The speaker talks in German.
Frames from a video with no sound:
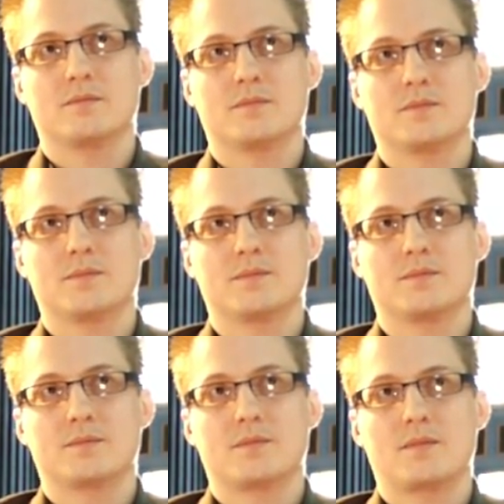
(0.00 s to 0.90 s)
handelst du die
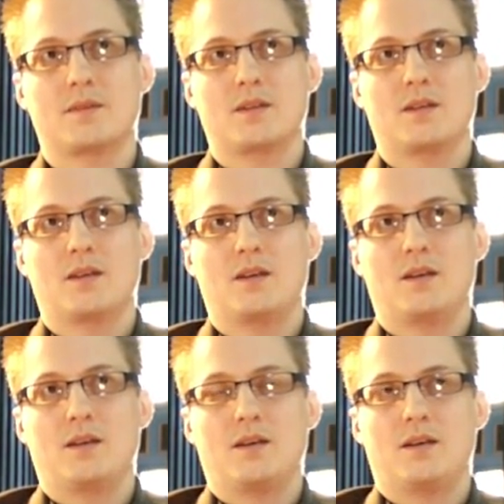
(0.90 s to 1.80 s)
Produkte auf Amazon
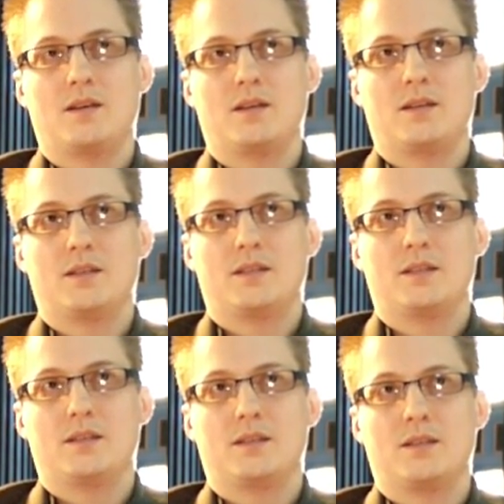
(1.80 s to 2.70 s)
äh, und
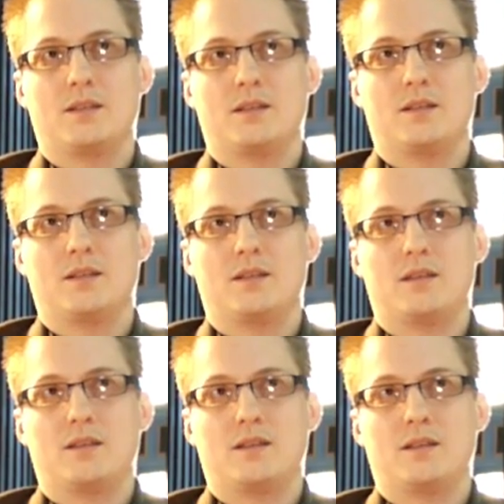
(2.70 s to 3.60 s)
stößt damit auch ein bisschen
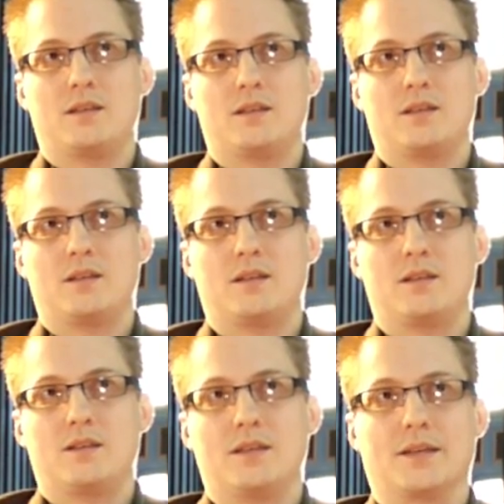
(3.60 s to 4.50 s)
die Preisspirale an?
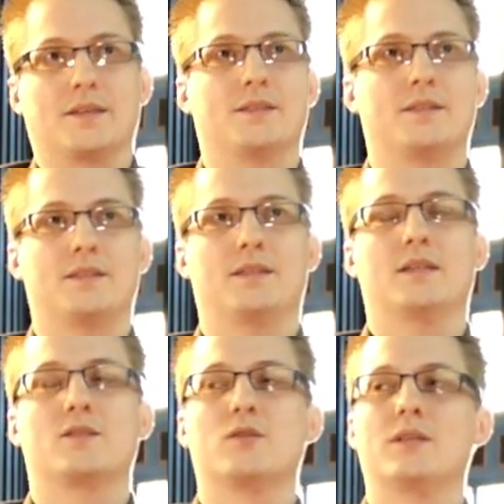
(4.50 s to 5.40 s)
Nein,
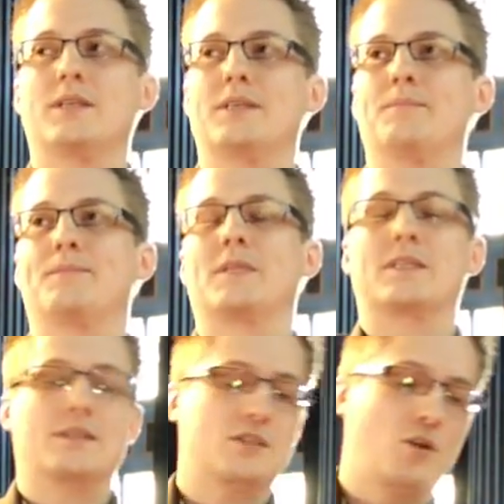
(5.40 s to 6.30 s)
also ähm, kommt
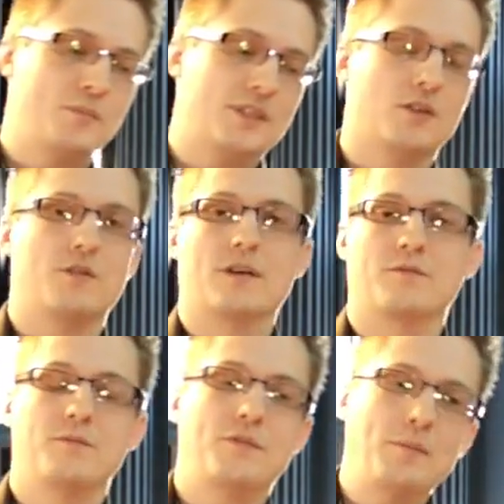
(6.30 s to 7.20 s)
ein bisschen drauf an.
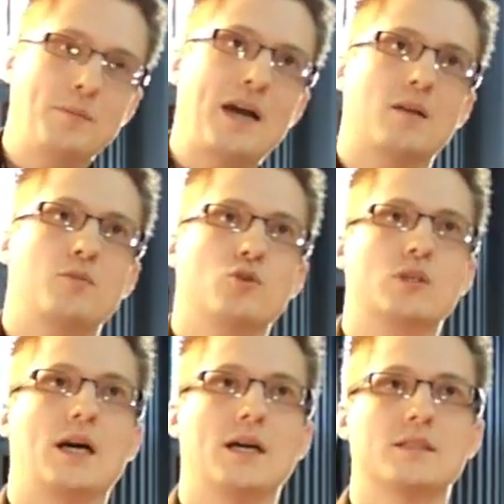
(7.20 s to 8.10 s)
Wenn man
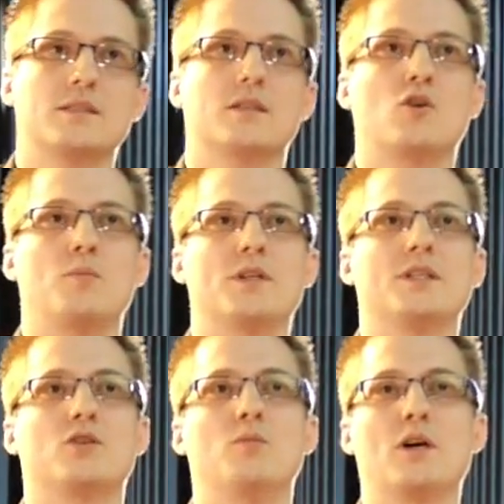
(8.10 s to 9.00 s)
Markenprodukte hat, dann kommt man
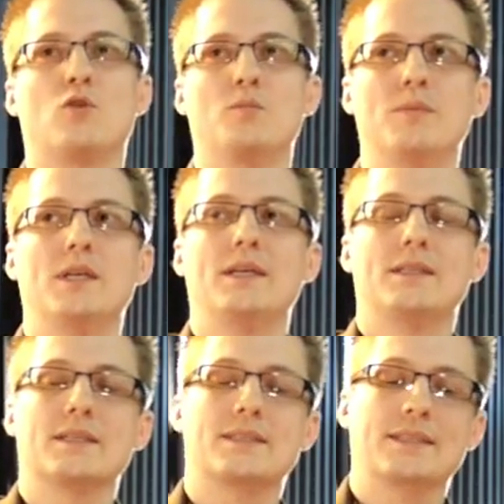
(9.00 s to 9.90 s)
nicht drum herum,
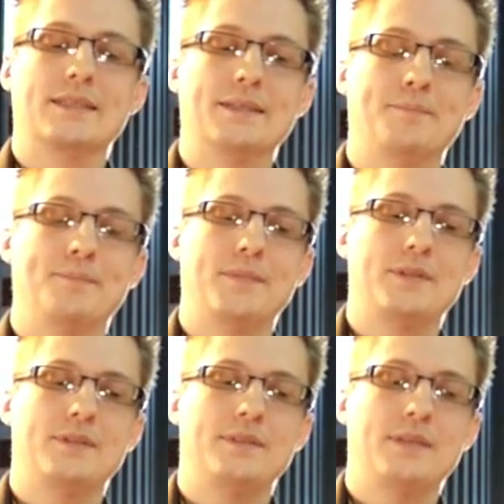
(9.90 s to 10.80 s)
dass, ähm,
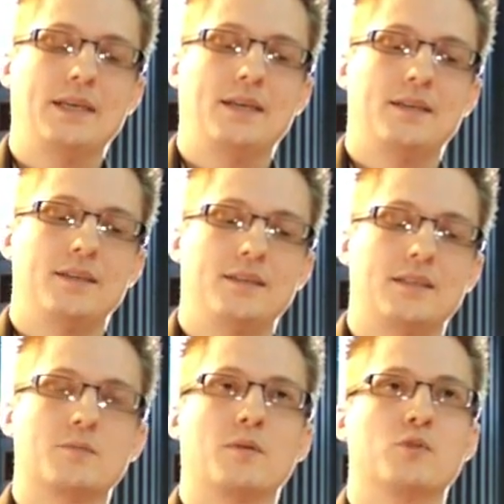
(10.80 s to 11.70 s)

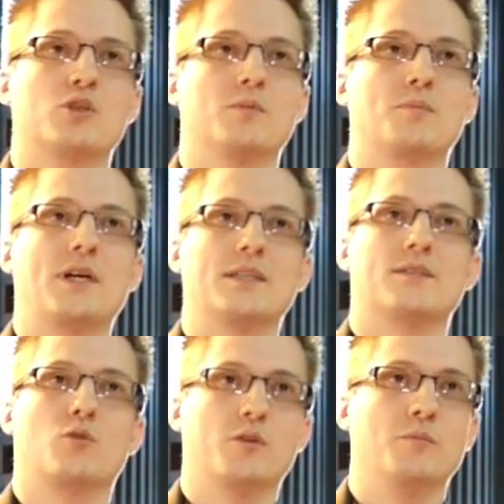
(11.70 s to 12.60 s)
dass man bestimmte
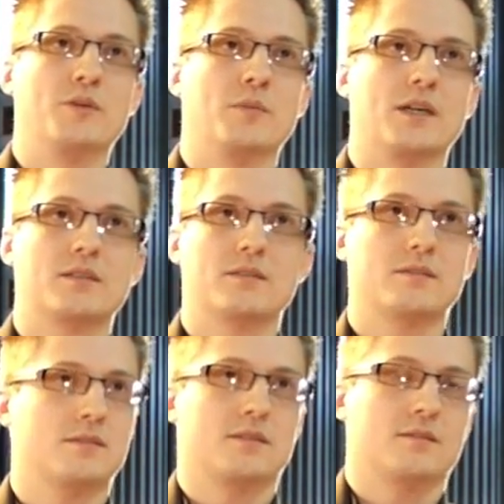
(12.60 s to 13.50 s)
Preisrunden mitmacht.
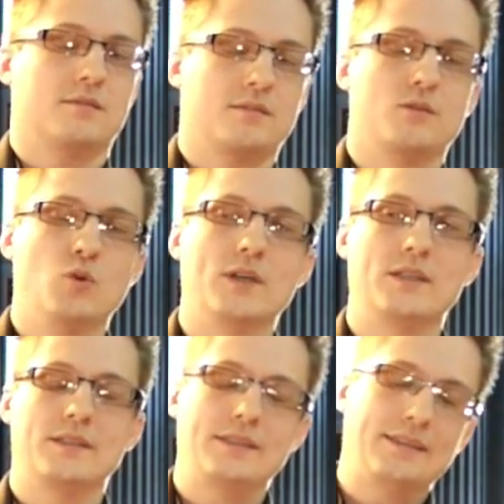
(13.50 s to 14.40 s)
Nur
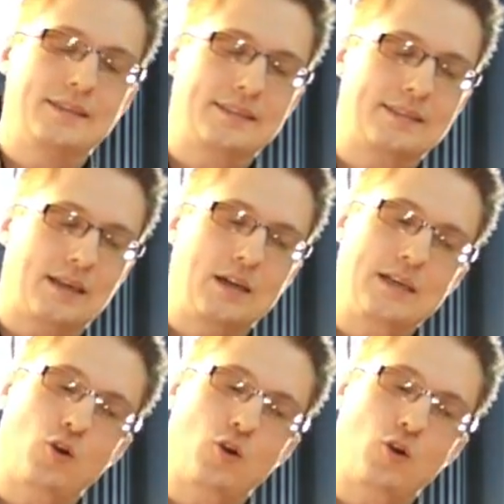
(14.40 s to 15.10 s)
es ist halt